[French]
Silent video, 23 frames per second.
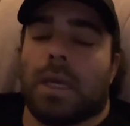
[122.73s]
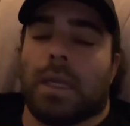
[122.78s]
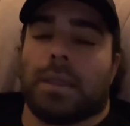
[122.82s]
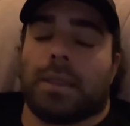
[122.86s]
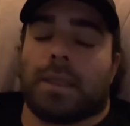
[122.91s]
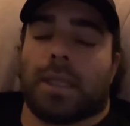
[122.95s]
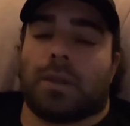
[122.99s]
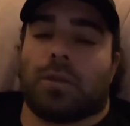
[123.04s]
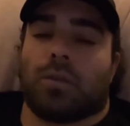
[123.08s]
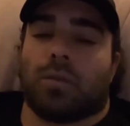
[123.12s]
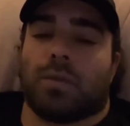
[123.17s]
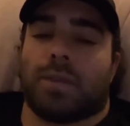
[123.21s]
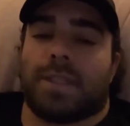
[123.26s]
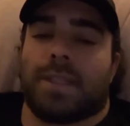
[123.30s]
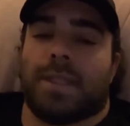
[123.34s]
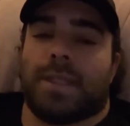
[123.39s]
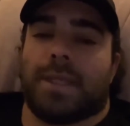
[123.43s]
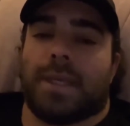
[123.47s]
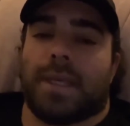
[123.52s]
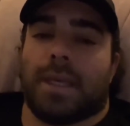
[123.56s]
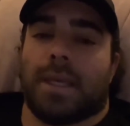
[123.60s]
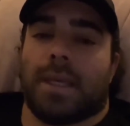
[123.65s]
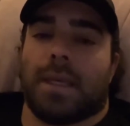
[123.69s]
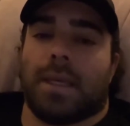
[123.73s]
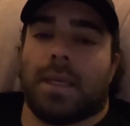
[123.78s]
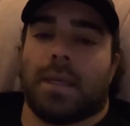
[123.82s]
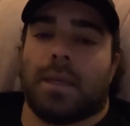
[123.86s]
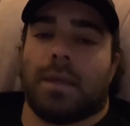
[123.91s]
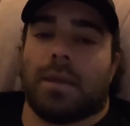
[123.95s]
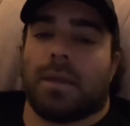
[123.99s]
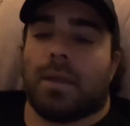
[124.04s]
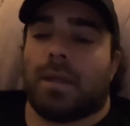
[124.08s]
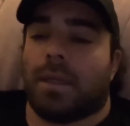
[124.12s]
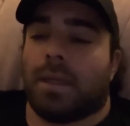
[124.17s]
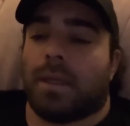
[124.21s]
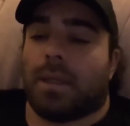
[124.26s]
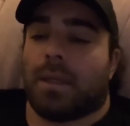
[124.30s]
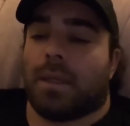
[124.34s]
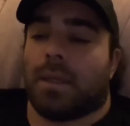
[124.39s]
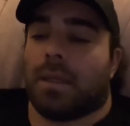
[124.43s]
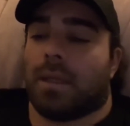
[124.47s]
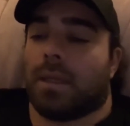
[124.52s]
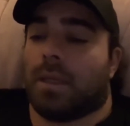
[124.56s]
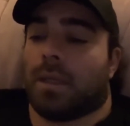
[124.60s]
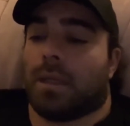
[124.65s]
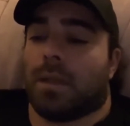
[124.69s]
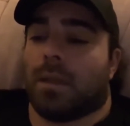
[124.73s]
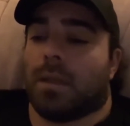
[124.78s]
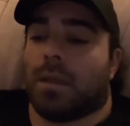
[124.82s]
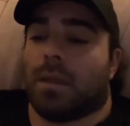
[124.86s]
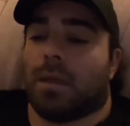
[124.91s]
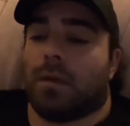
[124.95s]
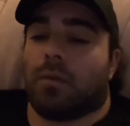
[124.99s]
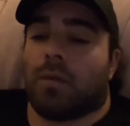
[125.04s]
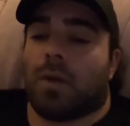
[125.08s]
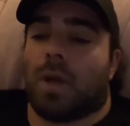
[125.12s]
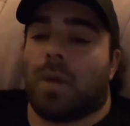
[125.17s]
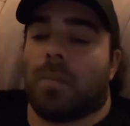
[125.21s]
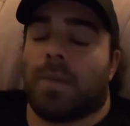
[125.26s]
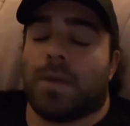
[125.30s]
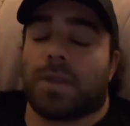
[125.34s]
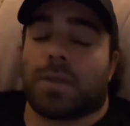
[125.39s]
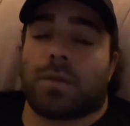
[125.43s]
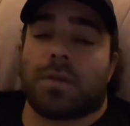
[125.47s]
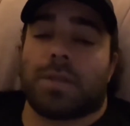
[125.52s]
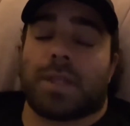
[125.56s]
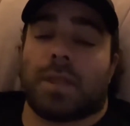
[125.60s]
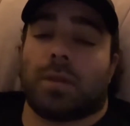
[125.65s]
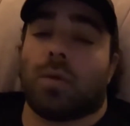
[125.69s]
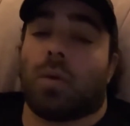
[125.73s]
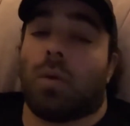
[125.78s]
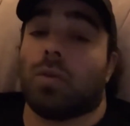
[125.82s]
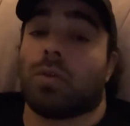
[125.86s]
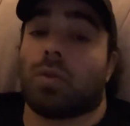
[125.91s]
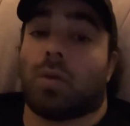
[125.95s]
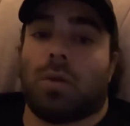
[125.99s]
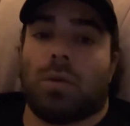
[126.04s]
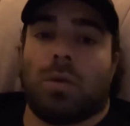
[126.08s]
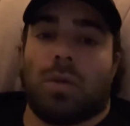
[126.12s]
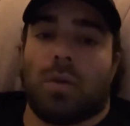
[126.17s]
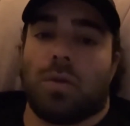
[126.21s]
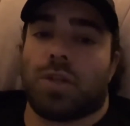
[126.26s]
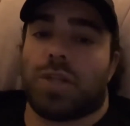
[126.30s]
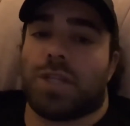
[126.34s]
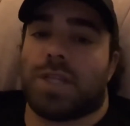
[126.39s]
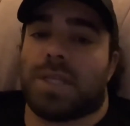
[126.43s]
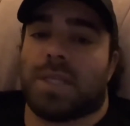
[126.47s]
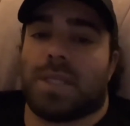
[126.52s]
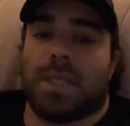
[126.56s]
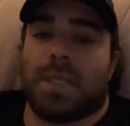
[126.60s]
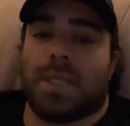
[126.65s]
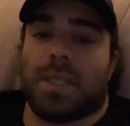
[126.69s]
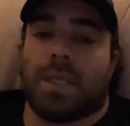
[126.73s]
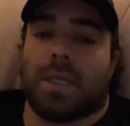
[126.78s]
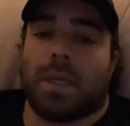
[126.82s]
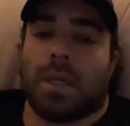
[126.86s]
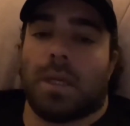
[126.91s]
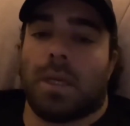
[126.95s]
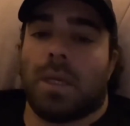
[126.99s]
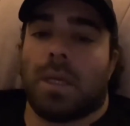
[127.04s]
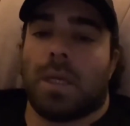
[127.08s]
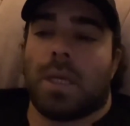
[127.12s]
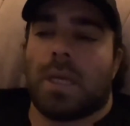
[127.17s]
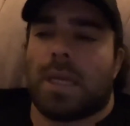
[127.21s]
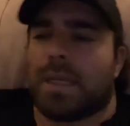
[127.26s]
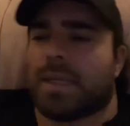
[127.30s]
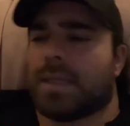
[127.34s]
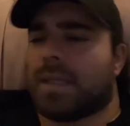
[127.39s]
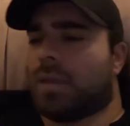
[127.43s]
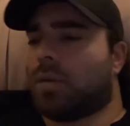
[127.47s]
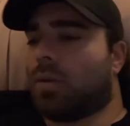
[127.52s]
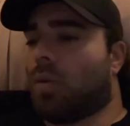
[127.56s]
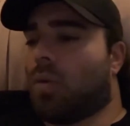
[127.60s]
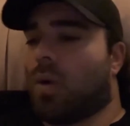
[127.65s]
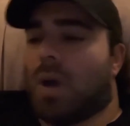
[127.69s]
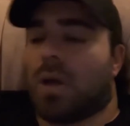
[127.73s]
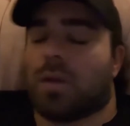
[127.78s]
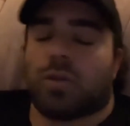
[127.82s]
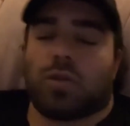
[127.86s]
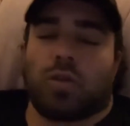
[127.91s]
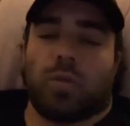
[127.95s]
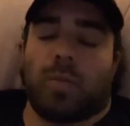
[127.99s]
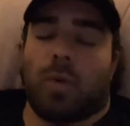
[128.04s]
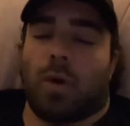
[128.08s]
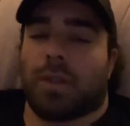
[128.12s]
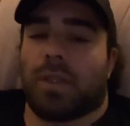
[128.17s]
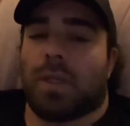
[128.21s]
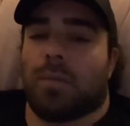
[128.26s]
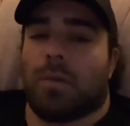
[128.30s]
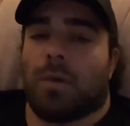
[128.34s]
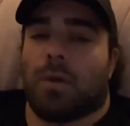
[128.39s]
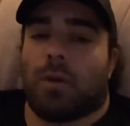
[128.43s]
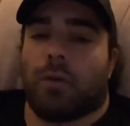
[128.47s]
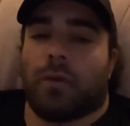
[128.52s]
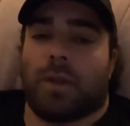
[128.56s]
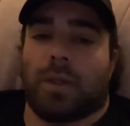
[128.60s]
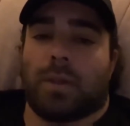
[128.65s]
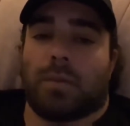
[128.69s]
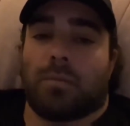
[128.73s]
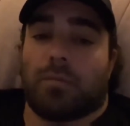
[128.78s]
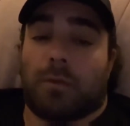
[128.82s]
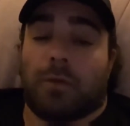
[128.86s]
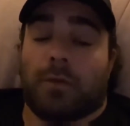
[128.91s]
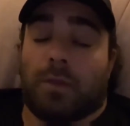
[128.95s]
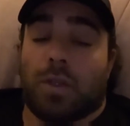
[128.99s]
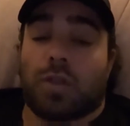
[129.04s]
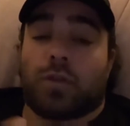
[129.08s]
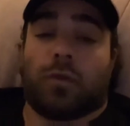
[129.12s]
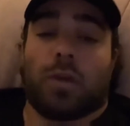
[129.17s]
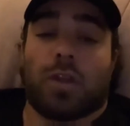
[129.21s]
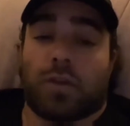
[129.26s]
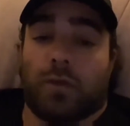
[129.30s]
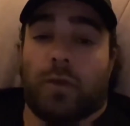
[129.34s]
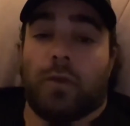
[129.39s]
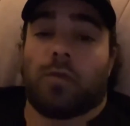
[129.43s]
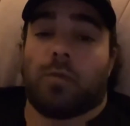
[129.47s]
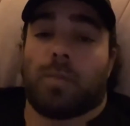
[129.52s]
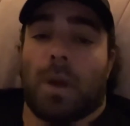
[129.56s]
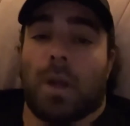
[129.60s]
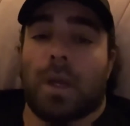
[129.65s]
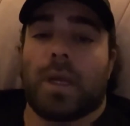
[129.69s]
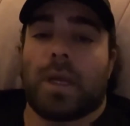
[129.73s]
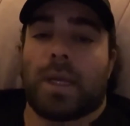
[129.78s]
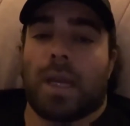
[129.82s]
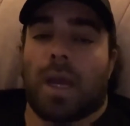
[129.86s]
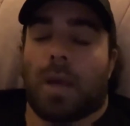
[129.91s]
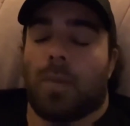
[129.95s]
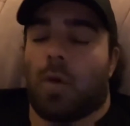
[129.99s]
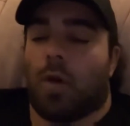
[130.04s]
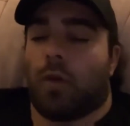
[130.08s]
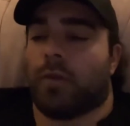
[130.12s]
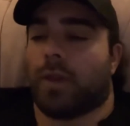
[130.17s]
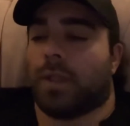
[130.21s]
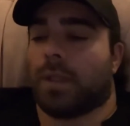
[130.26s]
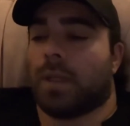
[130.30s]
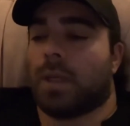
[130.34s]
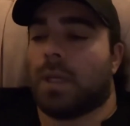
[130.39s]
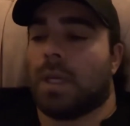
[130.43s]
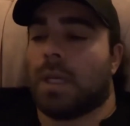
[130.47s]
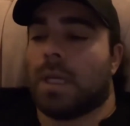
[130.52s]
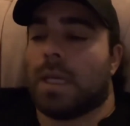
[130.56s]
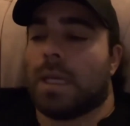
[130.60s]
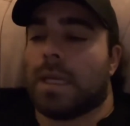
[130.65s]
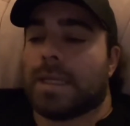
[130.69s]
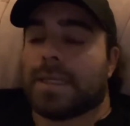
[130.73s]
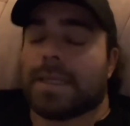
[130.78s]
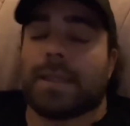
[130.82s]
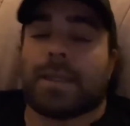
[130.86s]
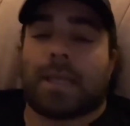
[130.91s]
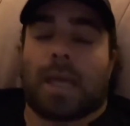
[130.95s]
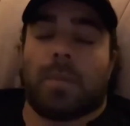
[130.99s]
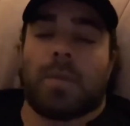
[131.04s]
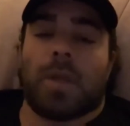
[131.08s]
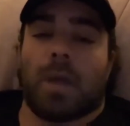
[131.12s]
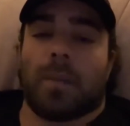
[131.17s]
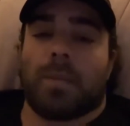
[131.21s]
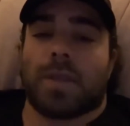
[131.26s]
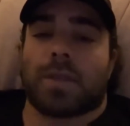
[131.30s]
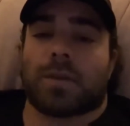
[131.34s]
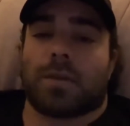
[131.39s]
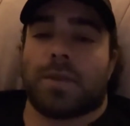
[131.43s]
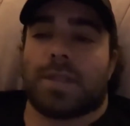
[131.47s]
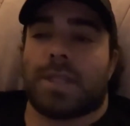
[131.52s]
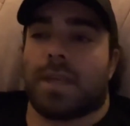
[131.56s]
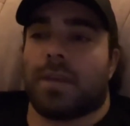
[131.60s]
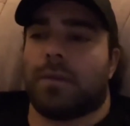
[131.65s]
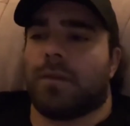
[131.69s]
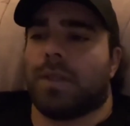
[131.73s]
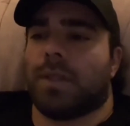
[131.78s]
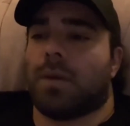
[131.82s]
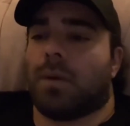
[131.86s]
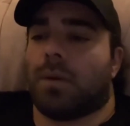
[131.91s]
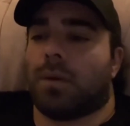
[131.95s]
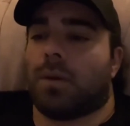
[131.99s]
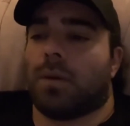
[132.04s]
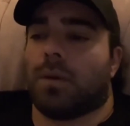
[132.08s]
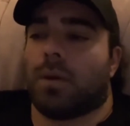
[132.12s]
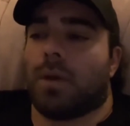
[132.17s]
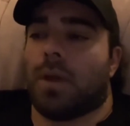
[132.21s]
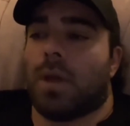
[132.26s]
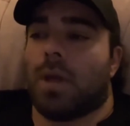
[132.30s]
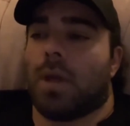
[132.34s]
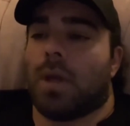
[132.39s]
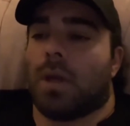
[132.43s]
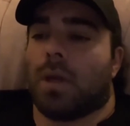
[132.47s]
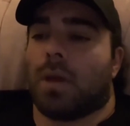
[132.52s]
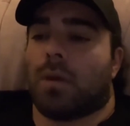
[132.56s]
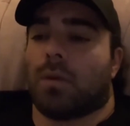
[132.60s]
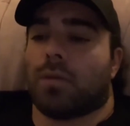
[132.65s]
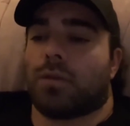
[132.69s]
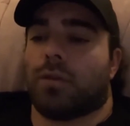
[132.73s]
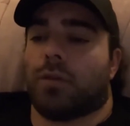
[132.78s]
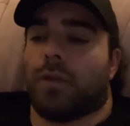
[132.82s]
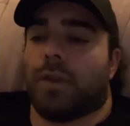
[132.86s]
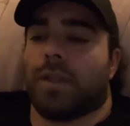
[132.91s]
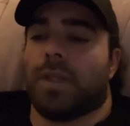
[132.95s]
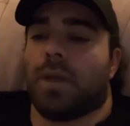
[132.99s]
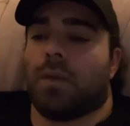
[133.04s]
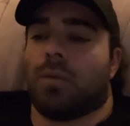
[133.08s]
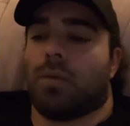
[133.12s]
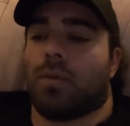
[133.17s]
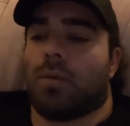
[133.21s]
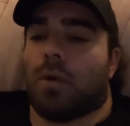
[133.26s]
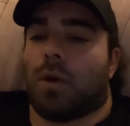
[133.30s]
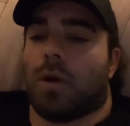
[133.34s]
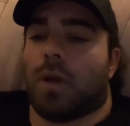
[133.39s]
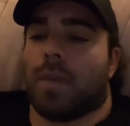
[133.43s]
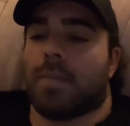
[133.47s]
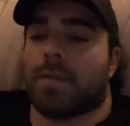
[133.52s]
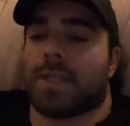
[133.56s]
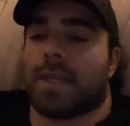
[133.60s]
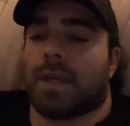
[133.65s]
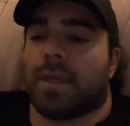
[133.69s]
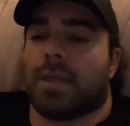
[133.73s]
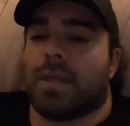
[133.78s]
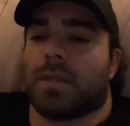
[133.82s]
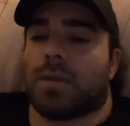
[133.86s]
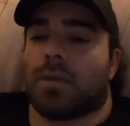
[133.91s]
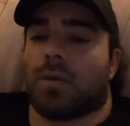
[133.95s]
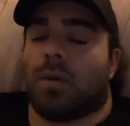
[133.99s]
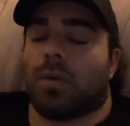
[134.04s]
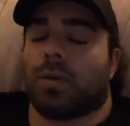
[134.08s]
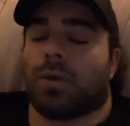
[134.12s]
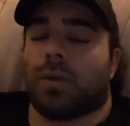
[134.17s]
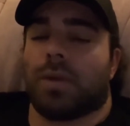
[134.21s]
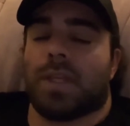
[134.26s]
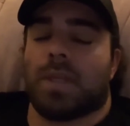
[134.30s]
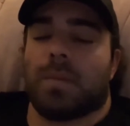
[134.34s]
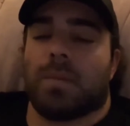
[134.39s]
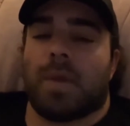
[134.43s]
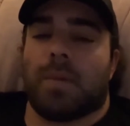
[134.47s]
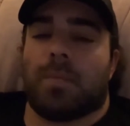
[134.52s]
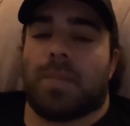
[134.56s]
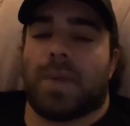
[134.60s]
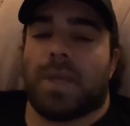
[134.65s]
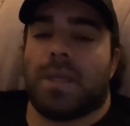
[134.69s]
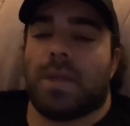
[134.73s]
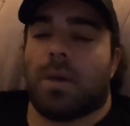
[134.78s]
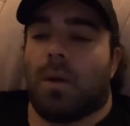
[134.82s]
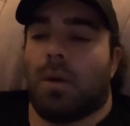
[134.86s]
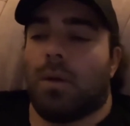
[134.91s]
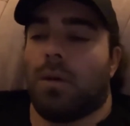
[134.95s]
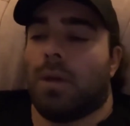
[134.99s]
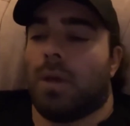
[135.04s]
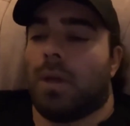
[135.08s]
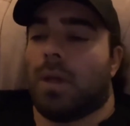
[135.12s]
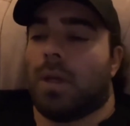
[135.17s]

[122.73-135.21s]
t'as ton ticket et, et, voilà, parce que c'est trop trop de logistique, c'est trop insupportable. En fait, je, vais vous parler clairement, en fait. C'est très bien parce que c'est évident que quand tu fais des concours comme ça qui sont entre guillemets payants,